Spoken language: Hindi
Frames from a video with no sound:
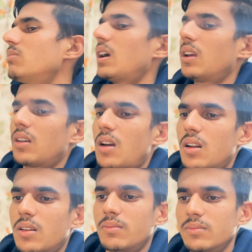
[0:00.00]

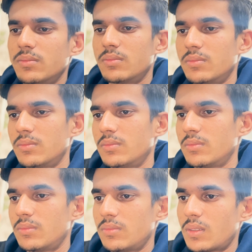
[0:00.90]
आना
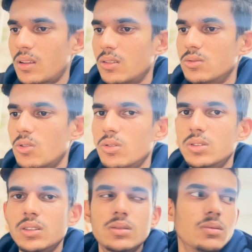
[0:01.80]
सो
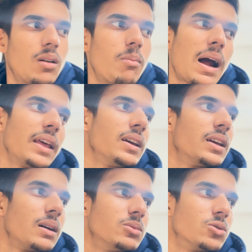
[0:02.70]
दिस मारेंगे
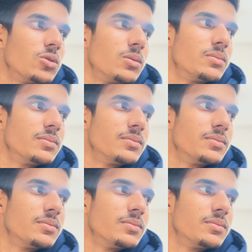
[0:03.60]
आप इसको हम